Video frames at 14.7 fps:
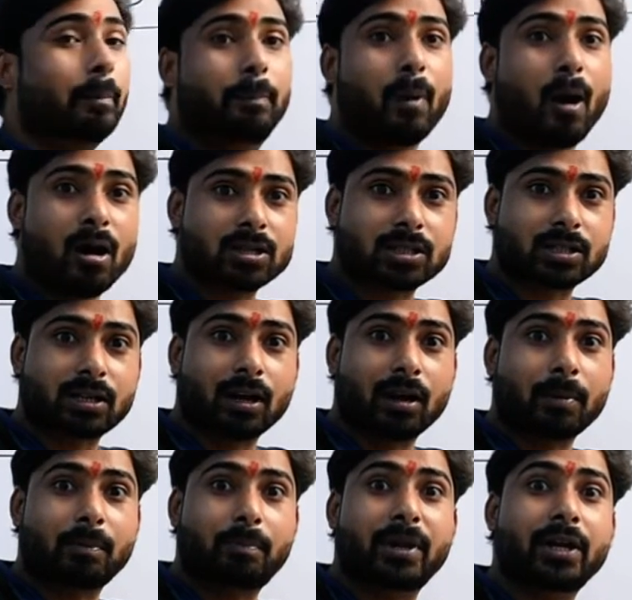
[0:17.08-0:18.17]
बॉक्स का
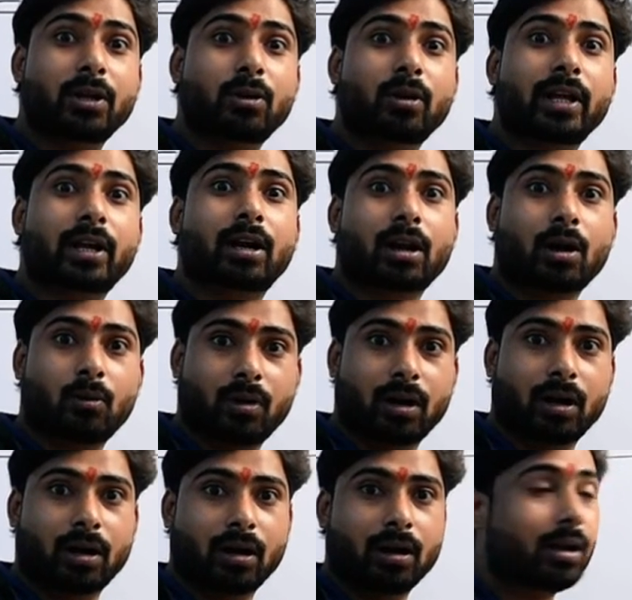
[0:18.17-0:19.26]
वीडियो लेकर
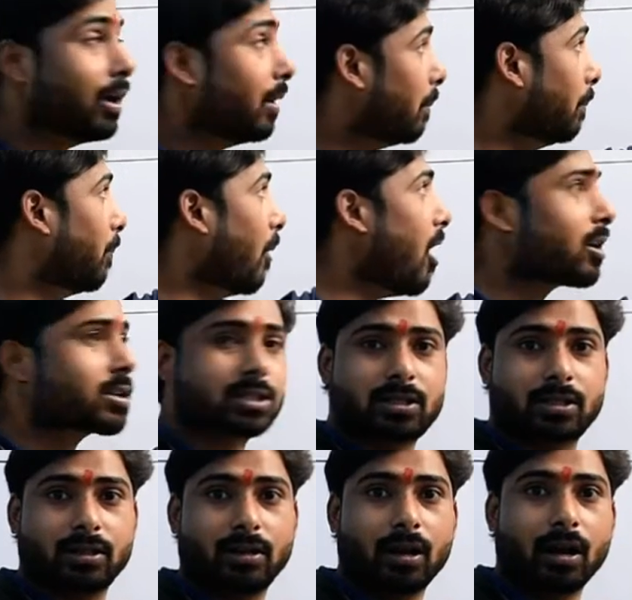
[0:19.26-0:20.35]
आऊँगा बॉक्स
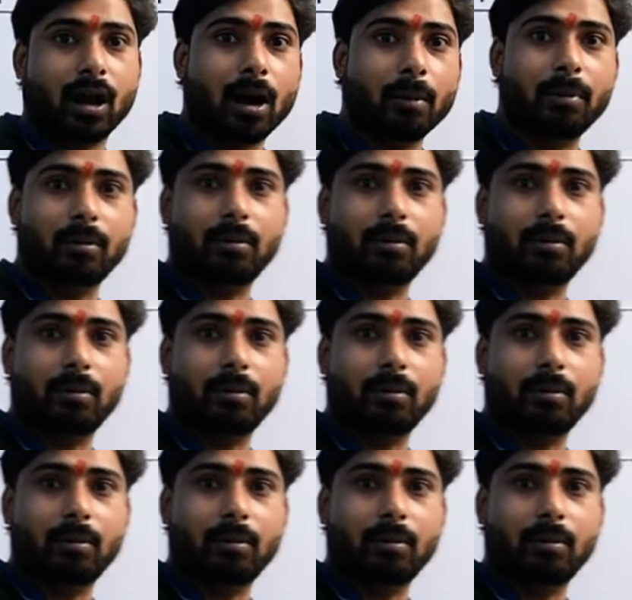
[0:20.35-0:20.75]
अब